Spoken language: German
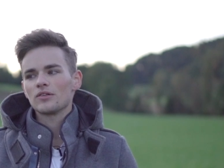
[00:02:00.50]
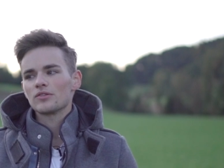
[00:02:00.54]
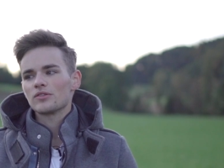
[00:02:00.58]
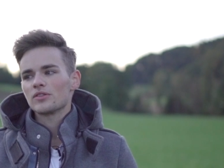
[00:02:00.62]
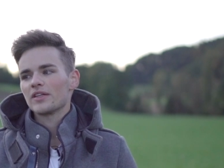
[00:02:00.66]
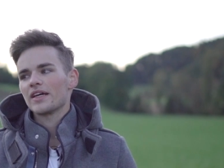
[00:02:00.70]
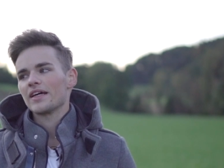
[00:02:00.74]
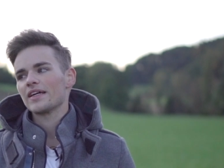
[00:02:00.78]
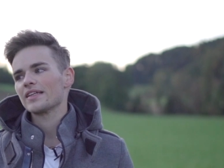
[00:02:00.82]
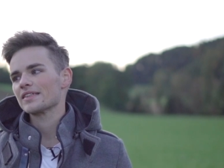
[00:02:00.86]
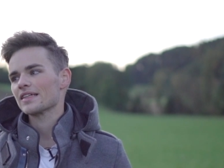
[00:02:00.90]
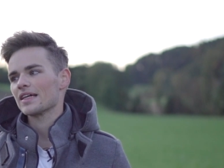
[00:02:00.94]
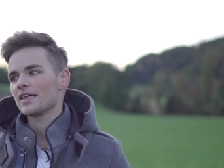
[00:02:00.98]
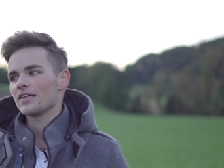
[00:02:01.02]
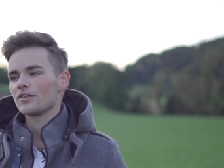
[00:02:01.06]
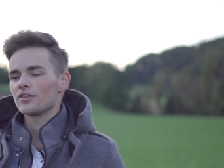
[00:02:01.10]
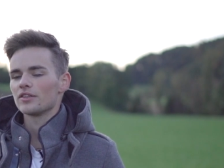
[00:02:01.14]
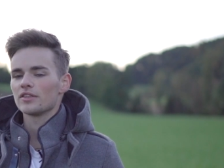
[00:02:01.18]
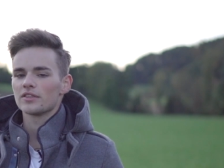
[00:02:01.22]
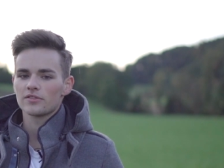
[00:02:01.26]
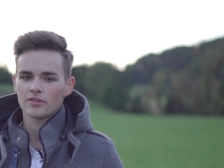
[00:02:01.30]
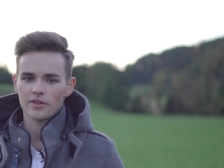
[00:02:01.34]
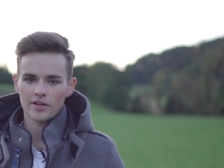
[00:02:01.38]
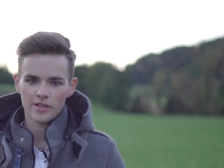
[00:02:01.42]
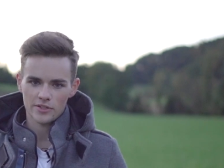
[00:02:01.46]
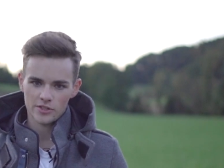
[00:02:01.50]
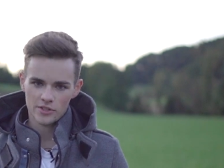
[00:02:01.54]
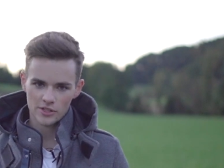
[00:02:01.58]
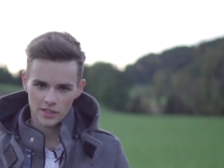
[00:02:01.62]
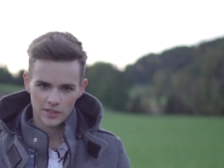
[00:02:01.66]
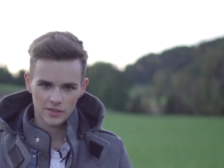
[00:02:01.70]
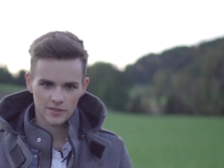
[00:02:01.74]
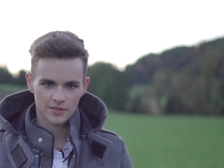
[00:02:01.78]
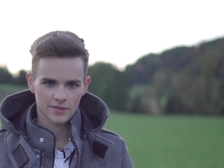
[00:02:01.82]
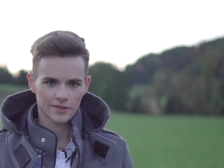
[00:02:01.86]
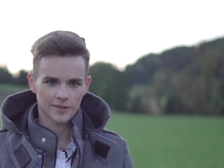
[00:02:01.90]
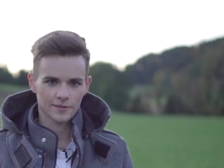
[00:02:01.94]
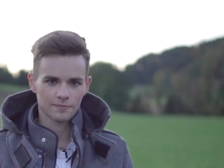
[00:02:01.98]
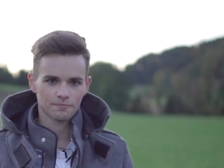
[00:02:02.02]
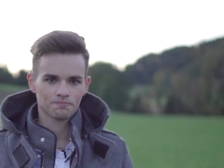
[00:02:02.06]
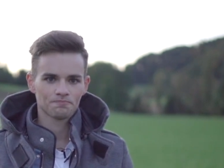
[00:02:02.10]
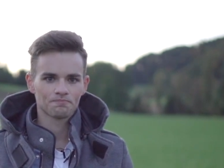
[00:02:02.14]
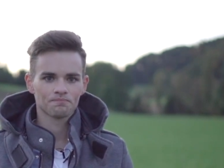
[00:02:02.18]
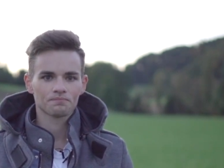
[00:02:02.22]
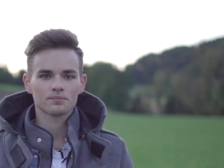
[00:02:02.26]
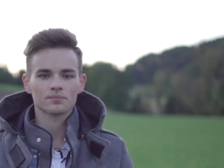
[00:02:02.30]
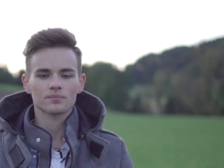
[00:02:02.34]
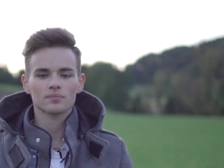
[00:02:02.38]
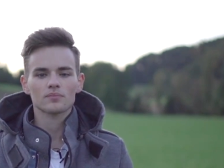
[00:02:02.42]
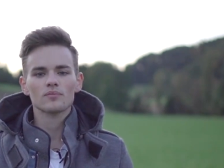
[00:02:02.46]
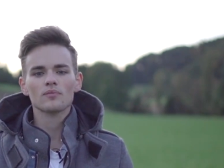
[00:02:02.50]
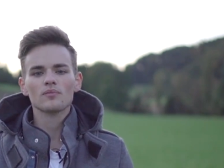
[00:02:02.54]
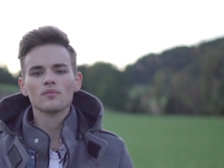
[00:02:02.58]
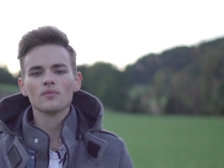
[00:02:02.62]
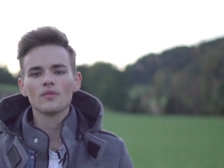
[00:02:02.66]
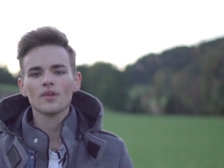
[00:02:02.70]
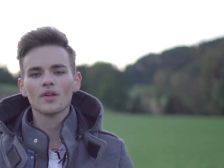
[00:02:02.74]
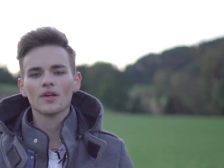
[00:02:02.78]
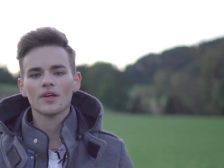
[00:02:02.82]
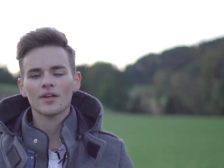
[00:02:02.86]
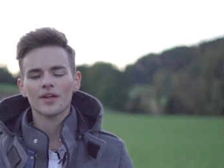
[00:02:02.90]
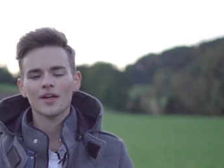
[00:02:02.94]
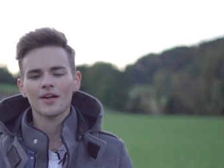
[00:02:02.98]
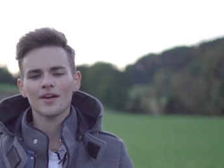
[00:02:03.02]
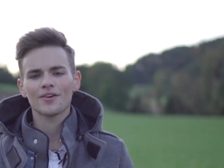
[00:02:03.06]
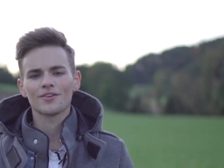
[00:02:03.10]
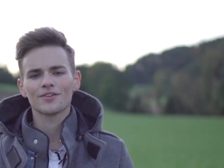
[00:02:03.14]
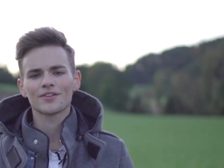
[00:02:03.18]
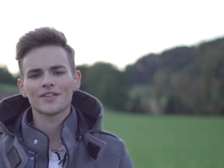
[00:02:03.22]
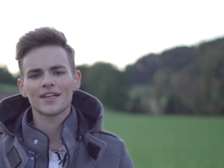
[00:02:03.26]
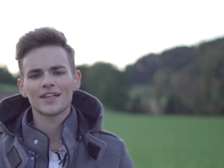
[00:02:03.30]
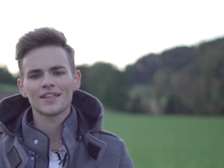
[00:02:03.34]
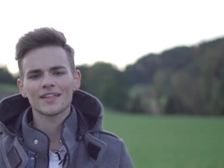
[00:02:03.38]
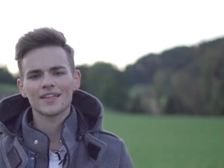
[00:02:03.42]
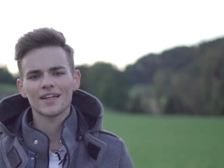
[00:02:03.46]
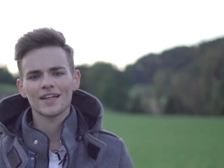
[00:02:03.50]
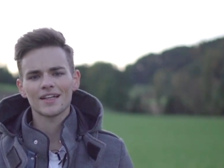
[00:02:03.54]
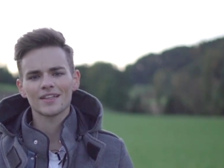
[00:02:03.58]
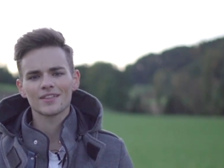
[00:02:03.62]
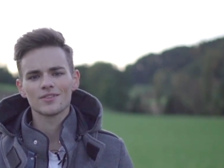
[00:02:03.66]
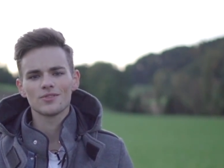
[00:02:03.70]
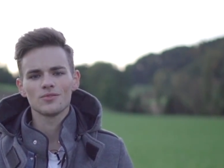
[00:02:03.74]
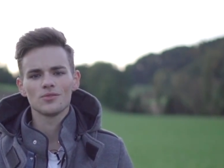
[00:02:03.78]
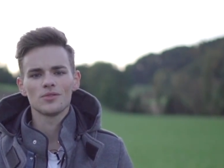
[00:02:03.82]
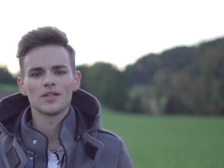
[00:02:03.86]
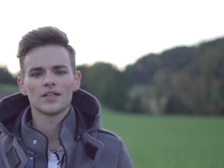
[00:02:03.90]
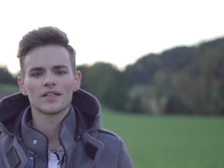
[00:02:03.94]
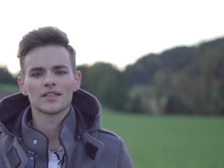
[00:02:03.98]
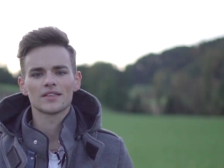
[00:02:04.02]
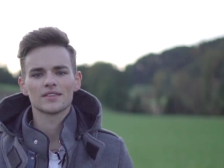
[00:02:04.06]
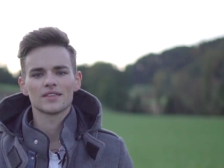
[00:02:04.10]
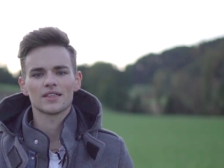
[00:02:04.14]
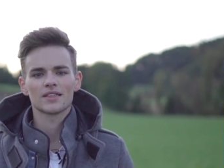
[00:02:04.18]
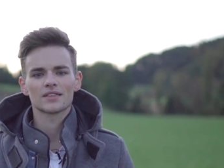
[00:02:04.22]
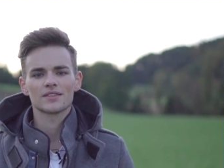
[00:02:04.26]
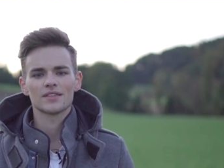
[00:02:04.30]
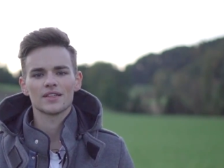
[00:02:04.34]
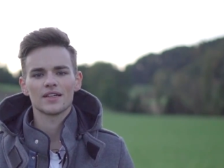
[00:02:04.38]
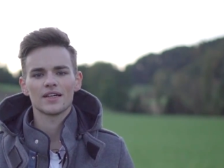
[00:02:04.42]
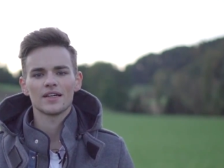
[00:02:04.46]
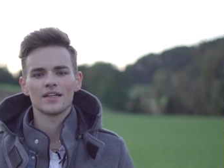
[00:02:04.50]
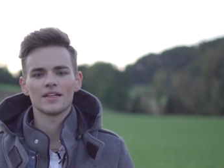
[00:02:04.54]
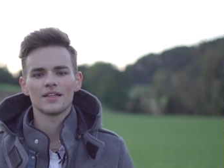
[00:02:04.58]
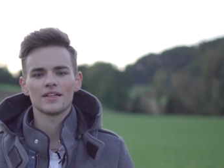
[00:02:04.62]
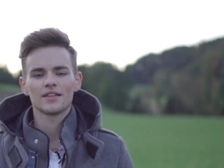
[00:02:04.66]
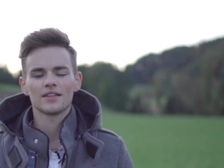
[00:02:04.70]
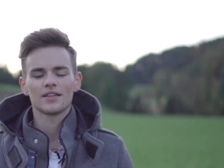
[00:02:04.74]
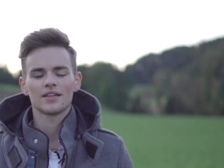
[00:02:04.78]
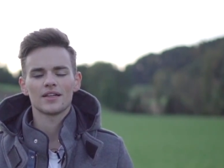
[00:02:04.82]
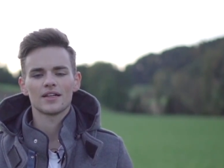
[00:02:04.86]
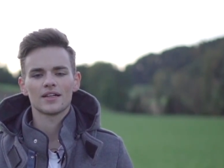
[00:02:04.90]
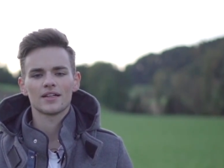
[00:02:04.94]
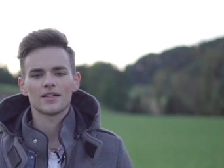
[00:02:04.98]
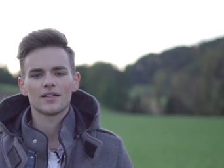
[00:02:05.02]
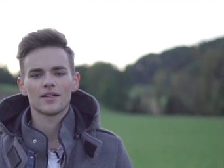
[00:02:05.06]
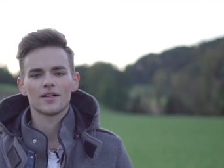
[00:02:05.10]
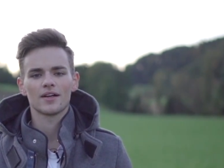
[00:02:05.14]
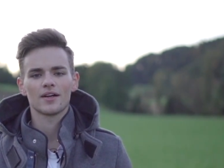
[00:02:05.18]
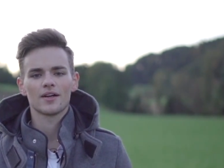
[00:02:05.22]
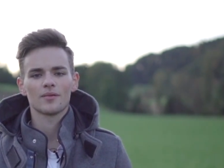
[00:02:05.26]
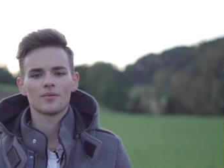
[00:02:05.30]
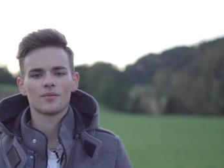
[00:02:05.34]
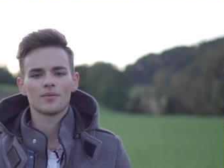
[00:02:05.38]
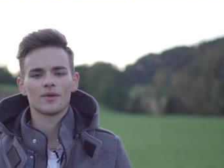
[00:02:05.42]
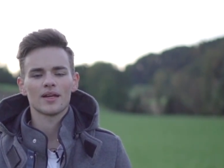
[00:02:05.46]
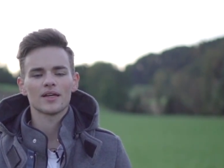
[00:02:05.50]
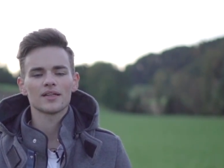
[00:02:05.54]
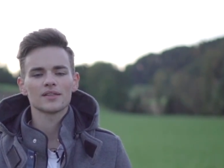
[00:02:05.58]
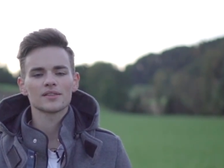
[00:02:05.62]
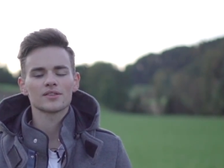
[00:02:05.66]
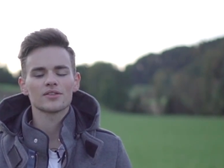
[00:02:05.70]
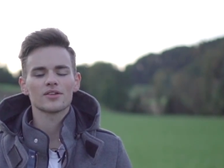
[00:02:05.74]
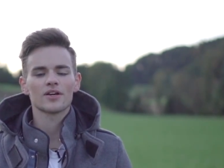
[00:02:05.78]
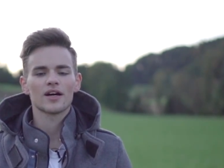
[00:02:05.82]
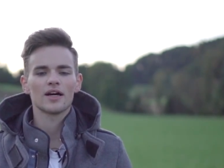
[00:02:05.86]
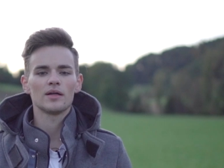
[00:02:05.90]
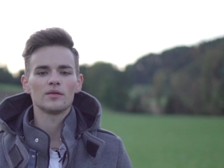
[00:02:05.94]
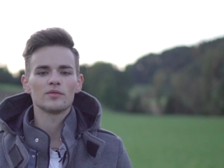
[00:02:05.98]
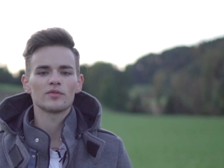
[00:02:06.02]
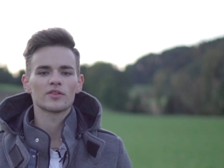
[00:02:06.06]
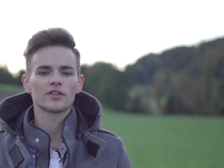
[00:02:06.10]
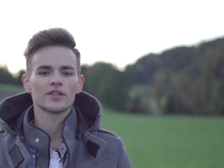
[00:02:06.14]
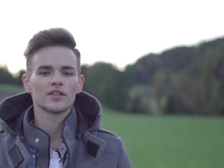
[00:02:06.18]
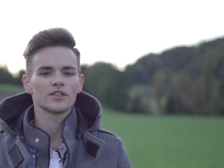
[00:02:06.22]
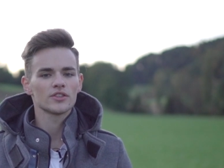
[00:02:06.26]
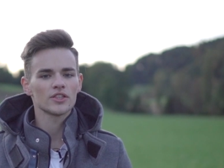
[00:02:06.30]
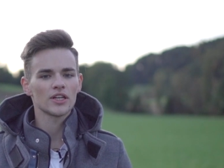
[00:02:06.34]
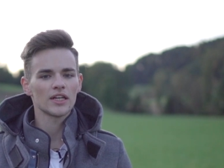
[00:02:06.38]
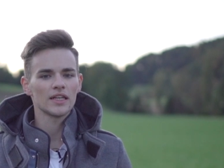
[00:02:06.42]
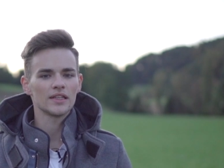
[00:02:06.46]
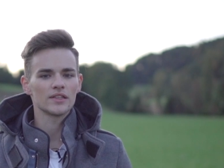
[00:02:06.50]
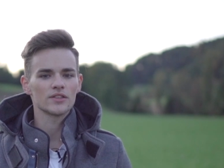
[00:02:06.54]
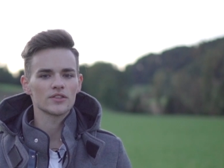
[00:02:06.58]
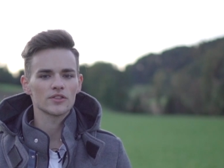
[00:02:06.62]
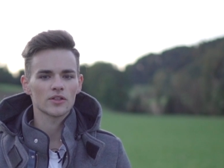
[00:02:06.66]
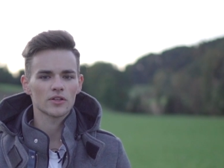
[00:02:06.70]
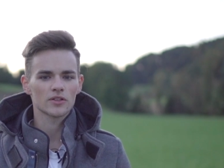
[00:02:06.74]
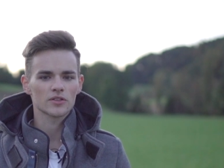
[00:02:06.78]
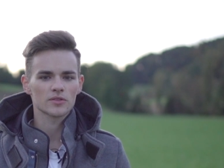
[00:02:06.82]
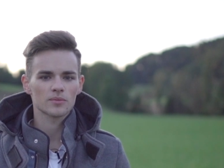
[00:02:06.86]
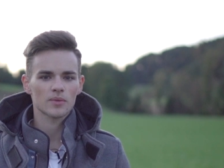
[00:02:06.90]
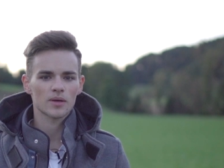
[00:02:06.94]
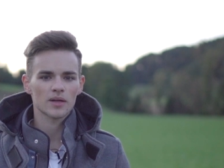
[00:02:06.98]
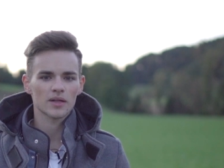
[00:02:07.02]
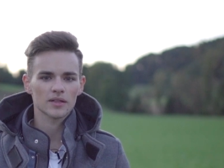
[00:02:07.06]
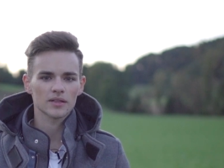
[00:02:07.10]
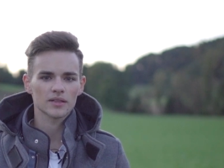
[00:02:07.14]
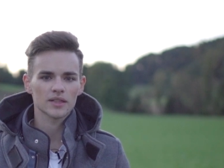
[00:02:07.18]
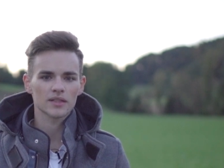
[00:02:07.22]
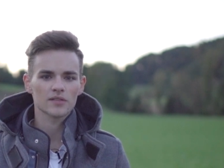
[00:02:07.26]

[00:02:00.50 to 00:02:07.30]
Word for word: auch so, ja, das kann doch nicht so anstrengend sein ja, und dann hat Julia gesagt, so, hey, ähm, lass doch einfach eine Challenge draus machen.